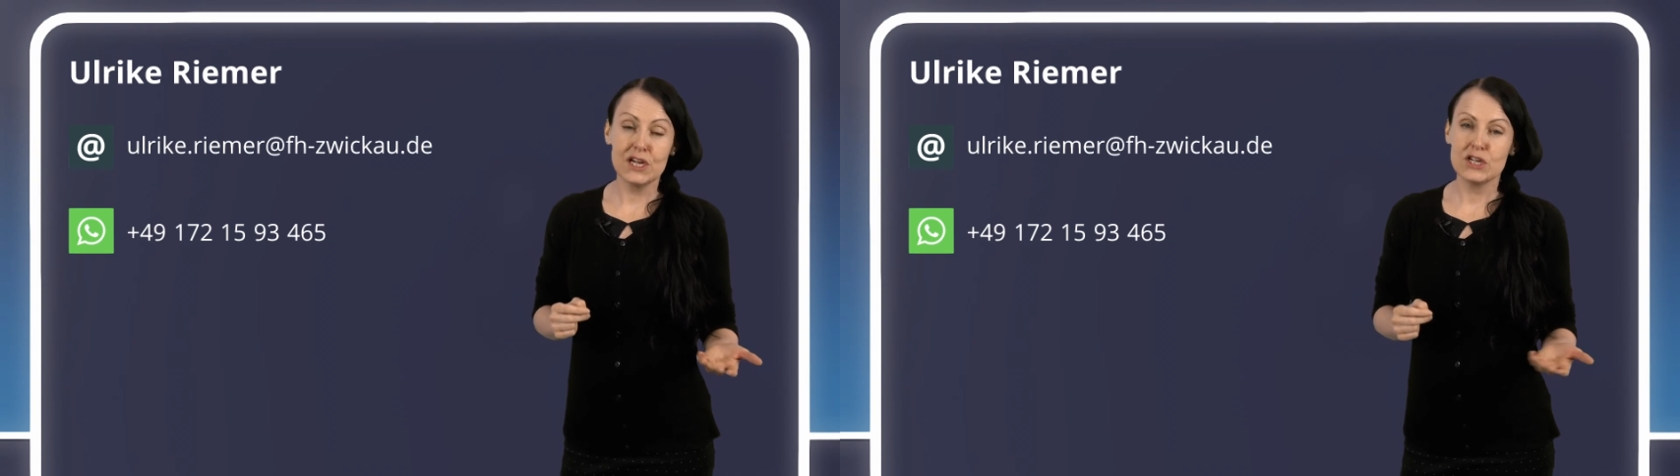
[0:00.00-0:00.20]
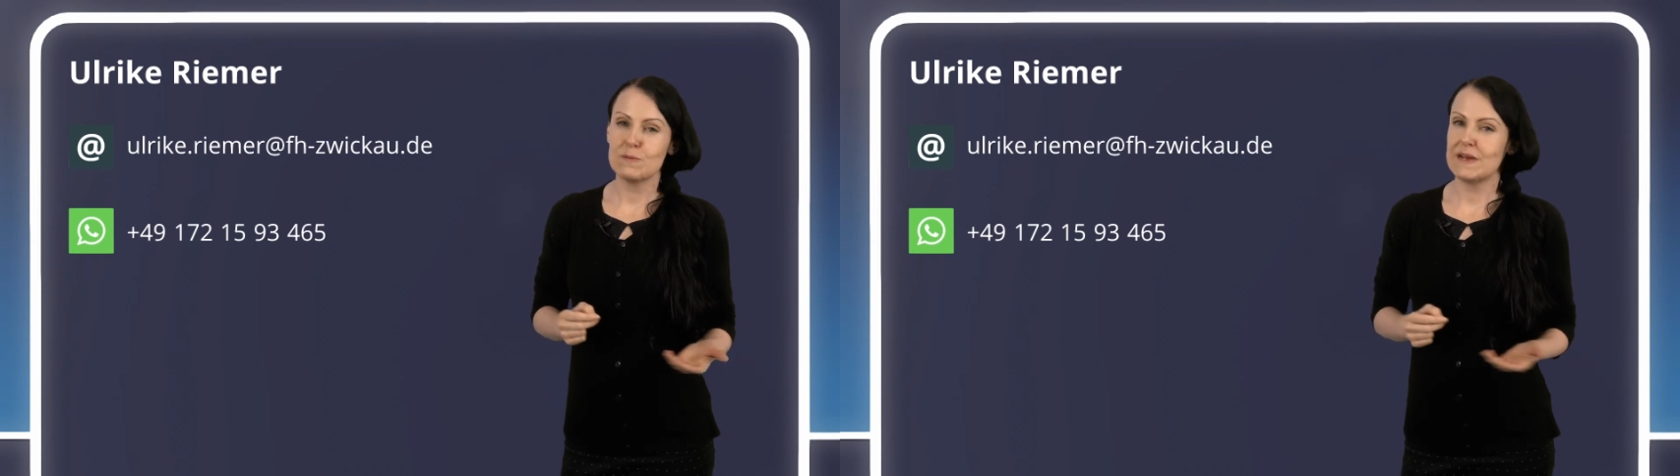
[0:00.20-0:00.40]

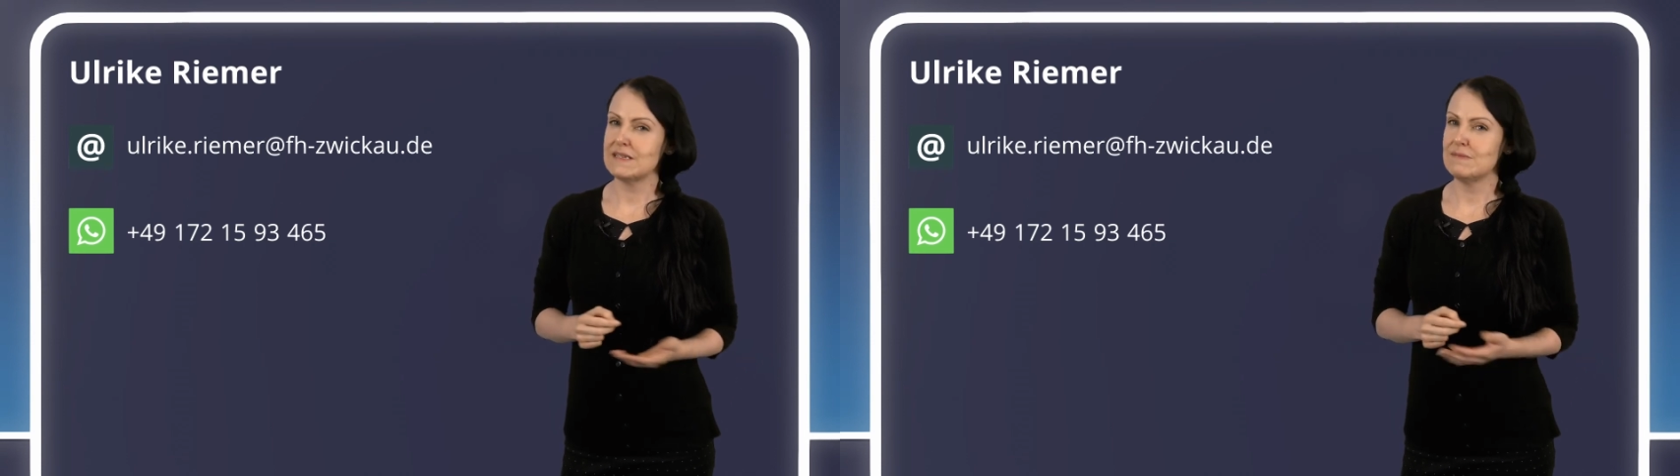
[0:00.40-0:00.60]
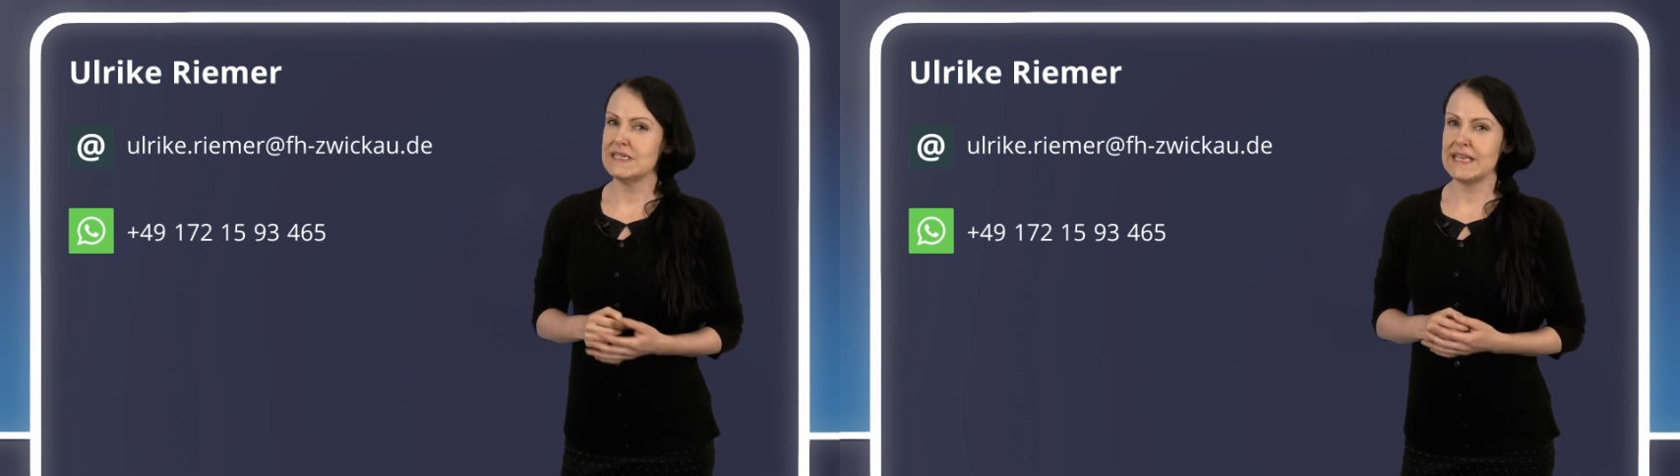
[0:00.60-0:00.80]

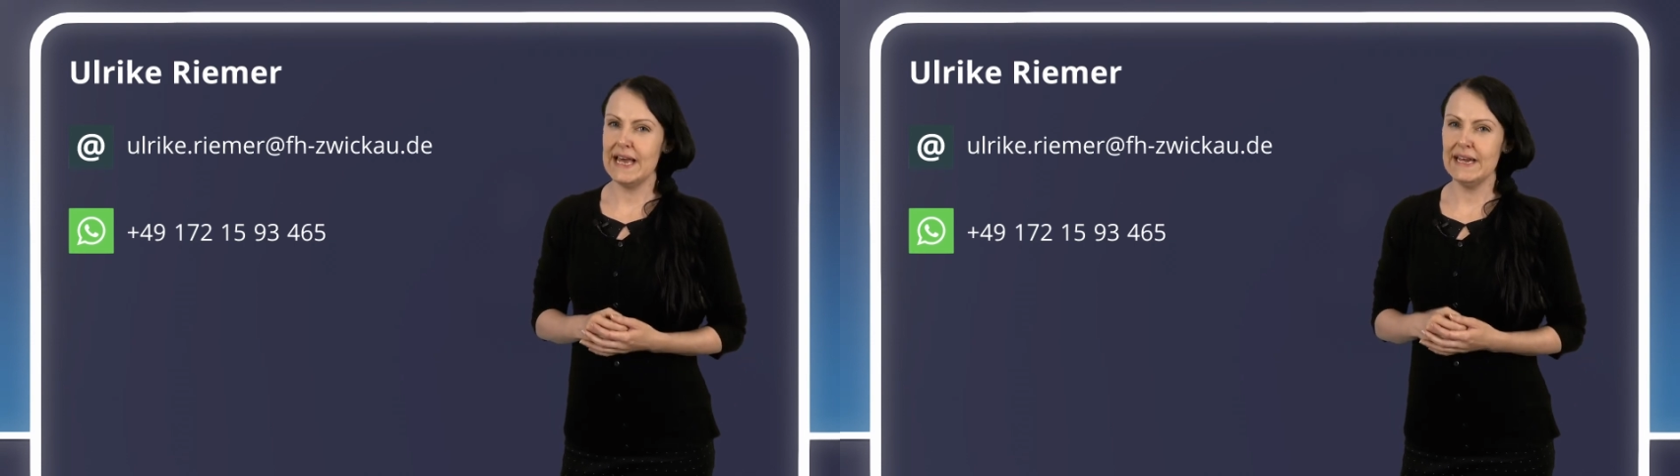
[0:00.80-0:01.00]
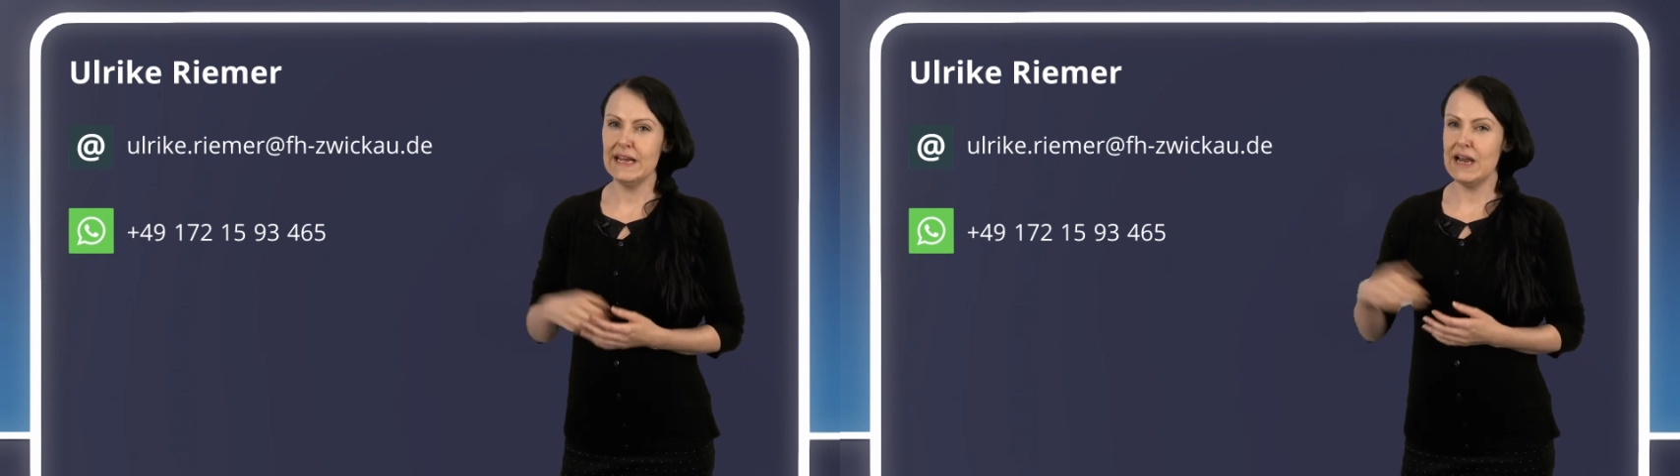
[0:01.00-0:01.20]
sprecht mich
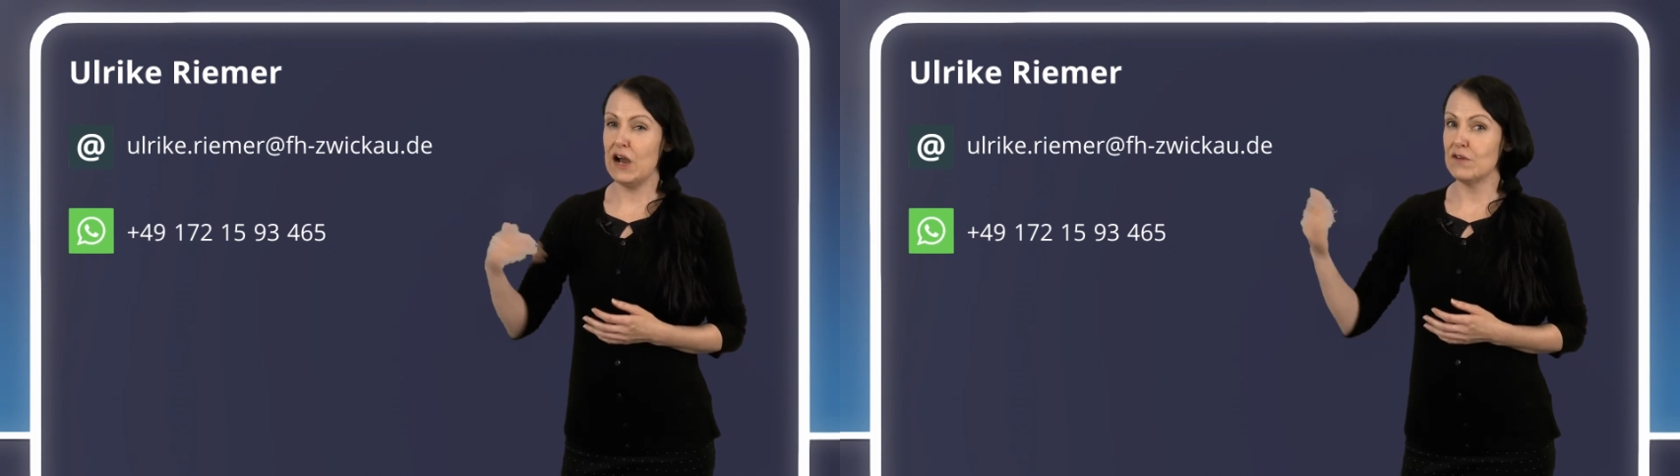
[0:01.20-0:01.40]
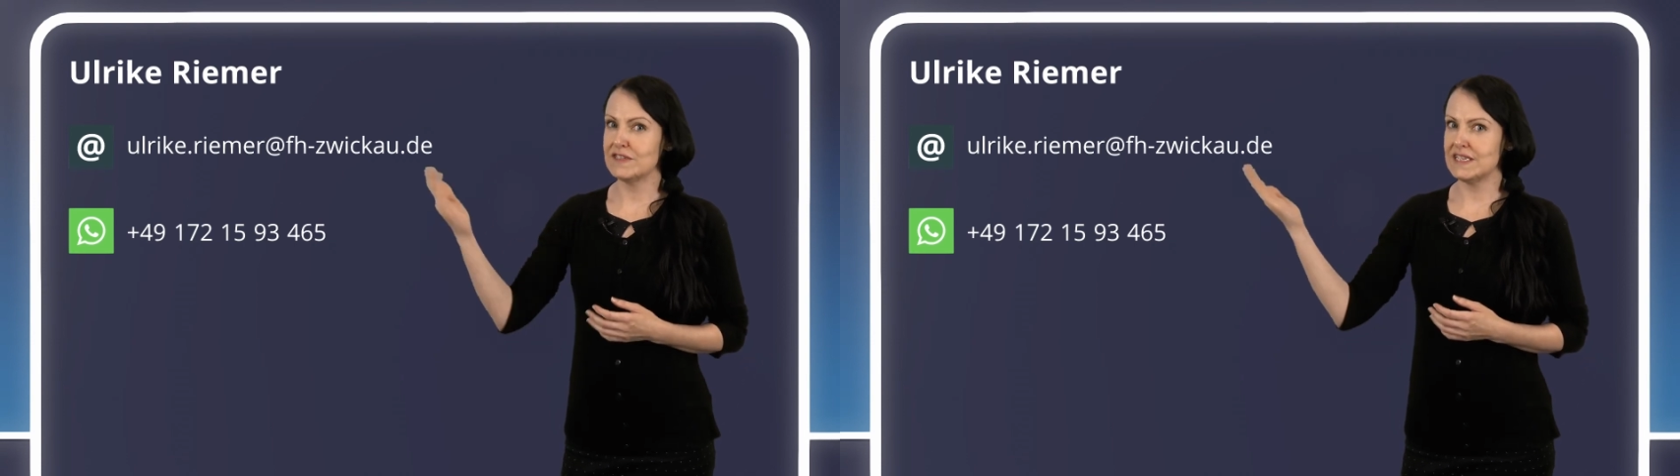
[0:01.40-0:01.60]
gerne
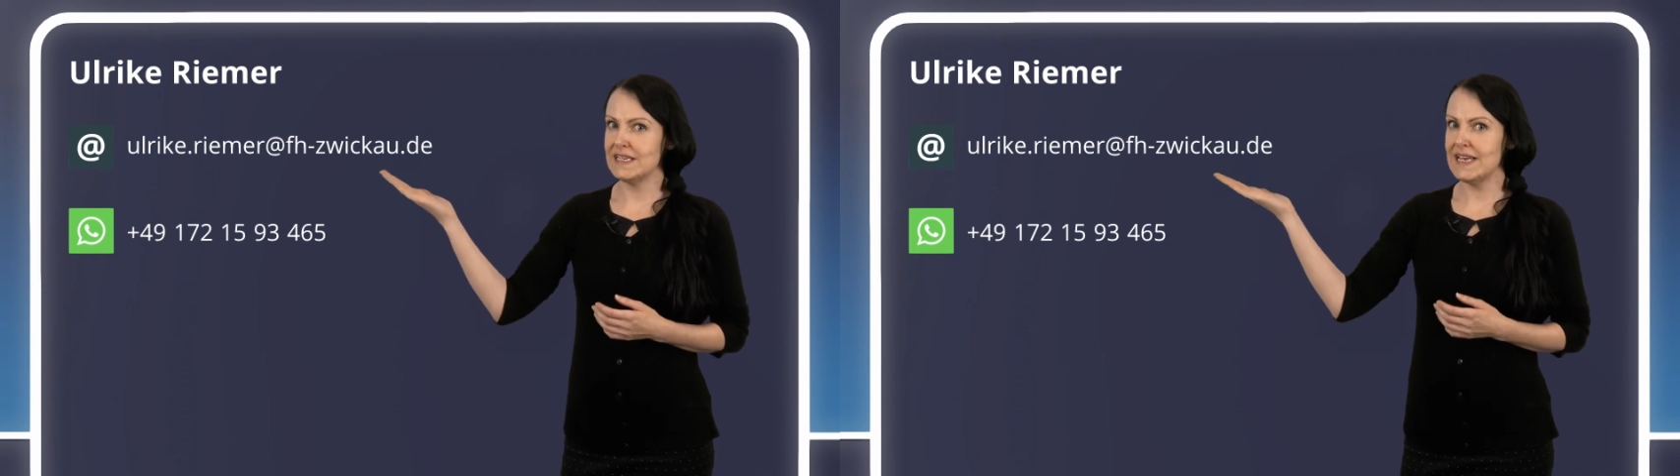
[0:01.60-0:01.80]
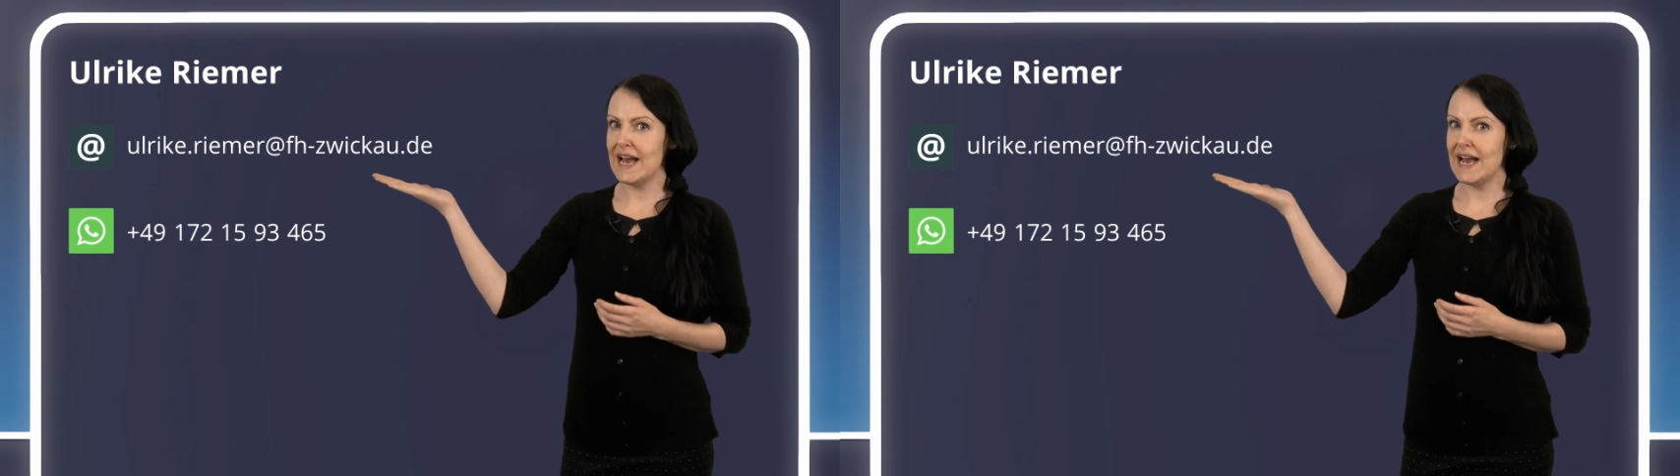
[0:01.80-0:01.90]
auf den hier